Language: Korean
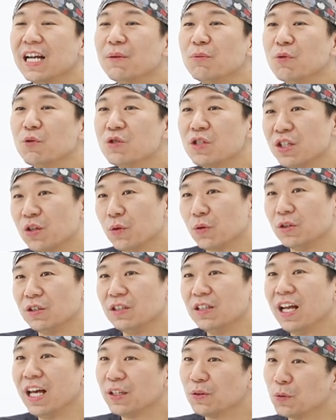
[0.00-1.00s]
탈모
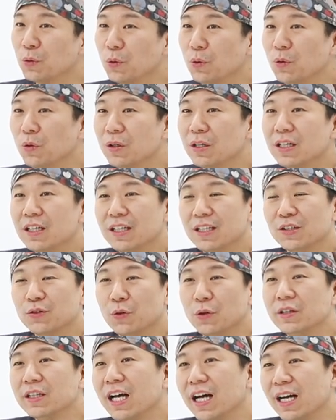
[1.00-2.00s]
치료를 해도
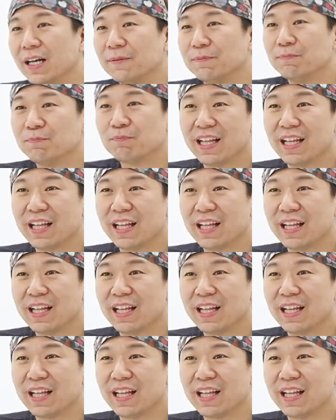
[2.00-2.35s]
된다!